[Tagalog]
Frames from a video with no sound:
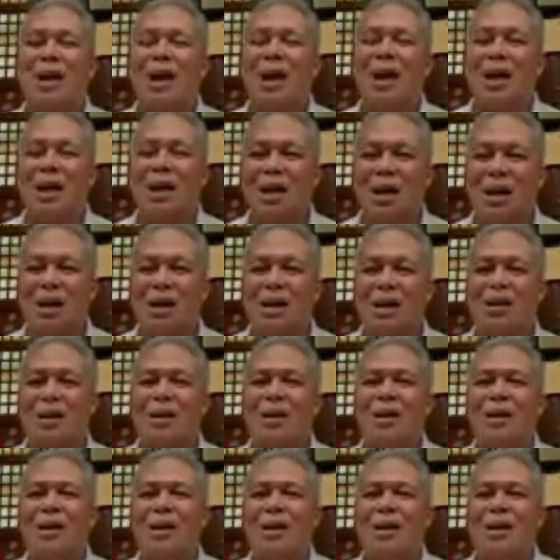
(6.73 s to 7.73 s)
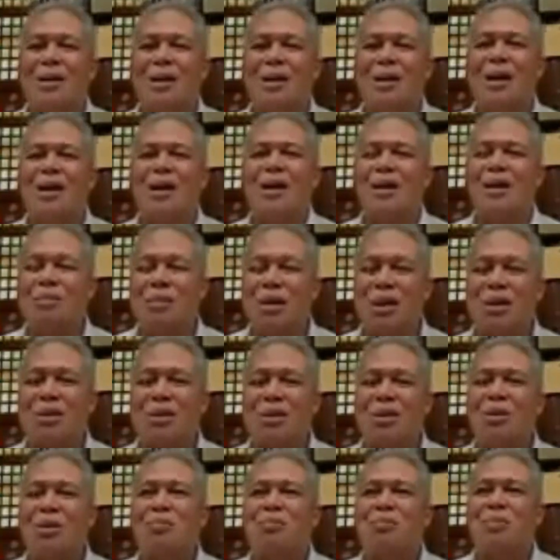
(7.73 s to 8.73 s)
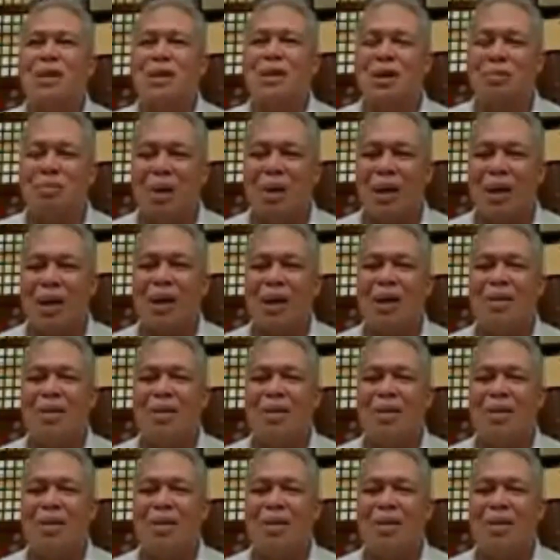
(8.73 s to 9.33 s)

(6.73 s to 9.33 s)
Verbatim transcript: Malaking na-limit ko, pati baril.